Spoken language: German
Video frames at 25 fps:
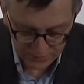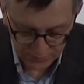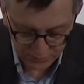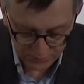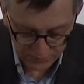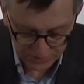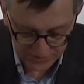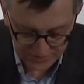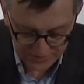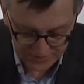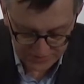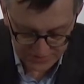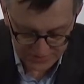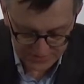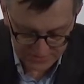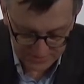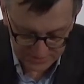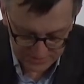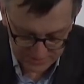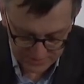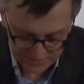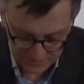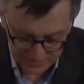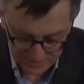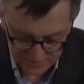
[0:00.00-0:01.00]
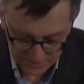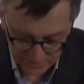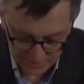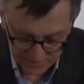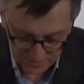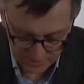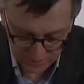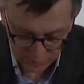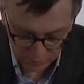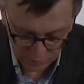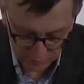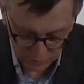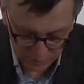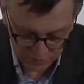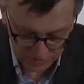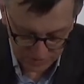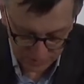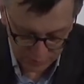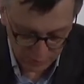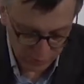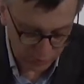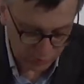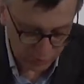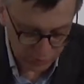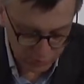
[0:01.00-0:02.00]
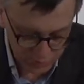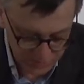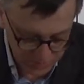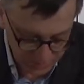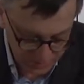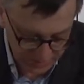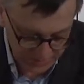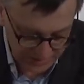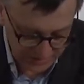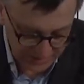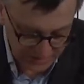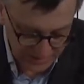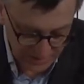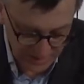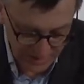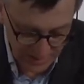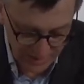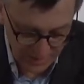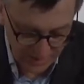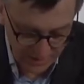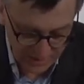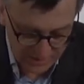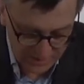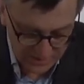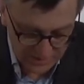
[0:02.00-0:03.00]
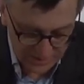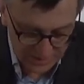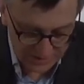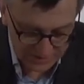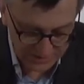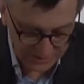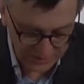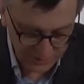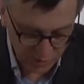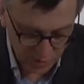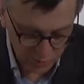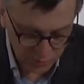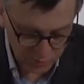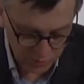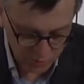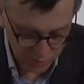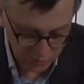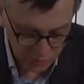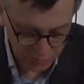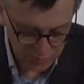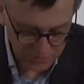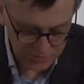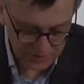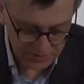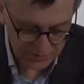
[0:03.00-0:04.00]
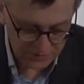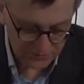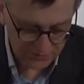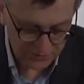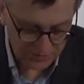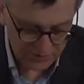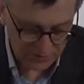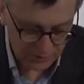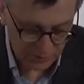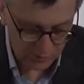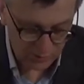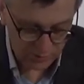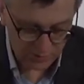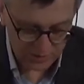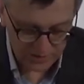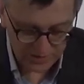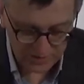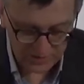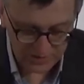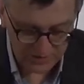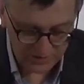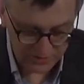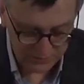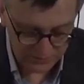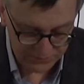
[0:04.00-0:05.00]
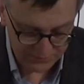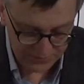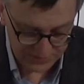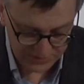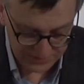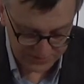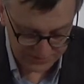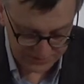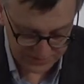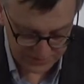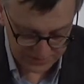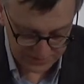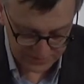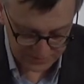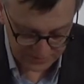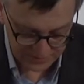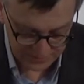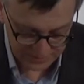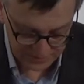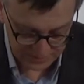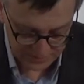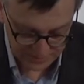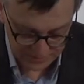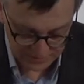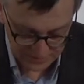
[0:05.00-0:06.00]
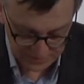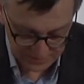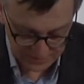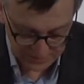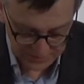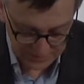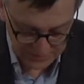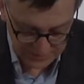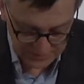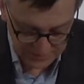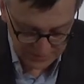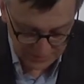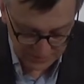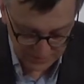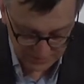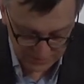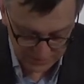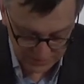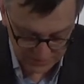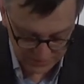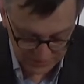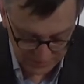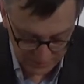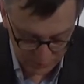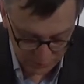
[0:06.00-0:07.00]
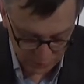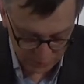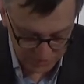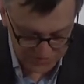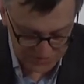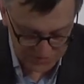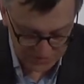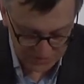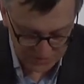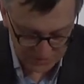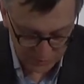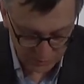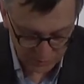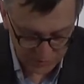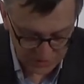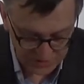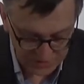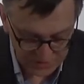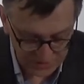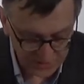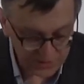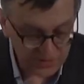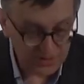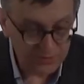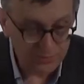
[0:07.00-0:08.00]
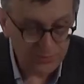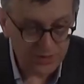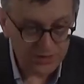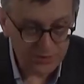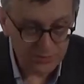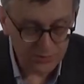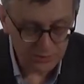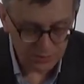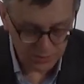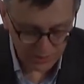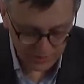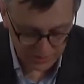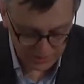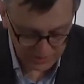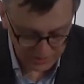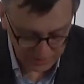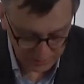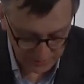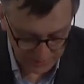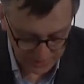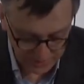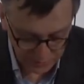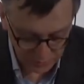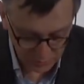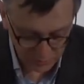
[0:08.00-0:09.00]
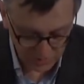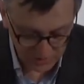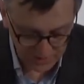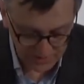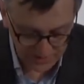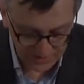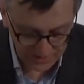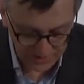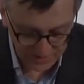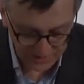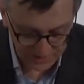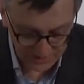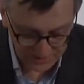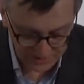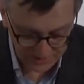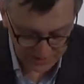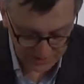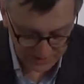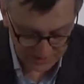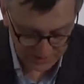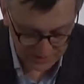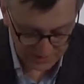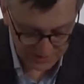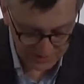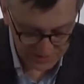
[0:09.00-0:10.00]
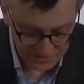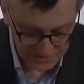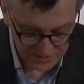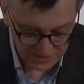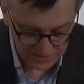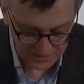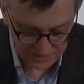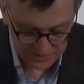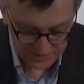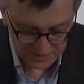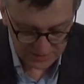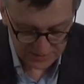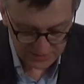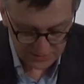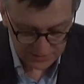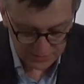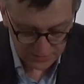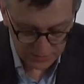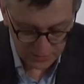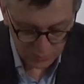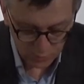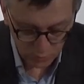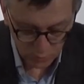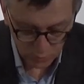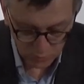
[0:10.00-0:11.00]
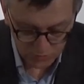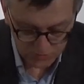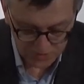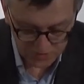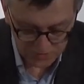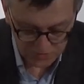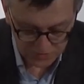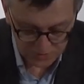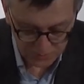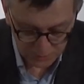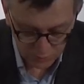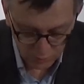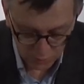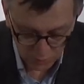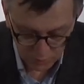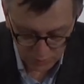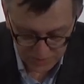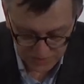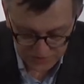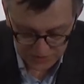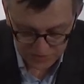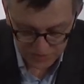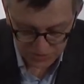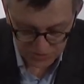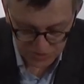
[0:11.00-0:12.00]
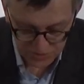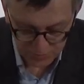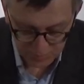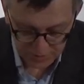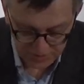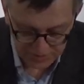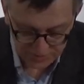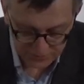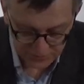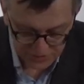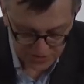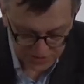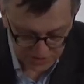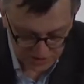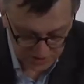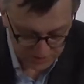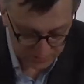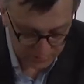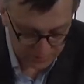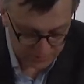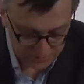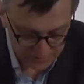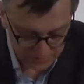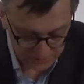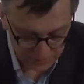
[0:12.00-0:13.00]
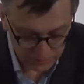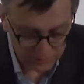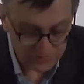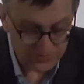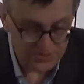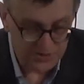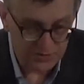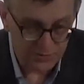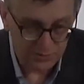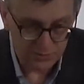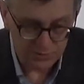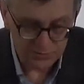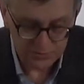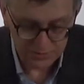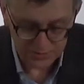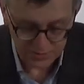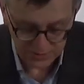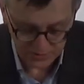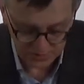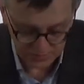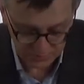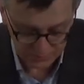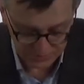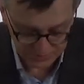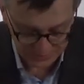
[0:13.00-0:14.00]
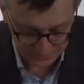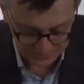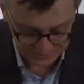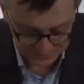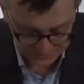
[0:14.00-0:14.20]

von Ense in sein Tagebuch, der berühmte Mann, einer noch berühmteren Frau, Rahel Warnhagen, äh, im 19. Jahrhundert allgemein, allgemein nur Rahel genannt, die große romantische Briefschreiberin und Salondame.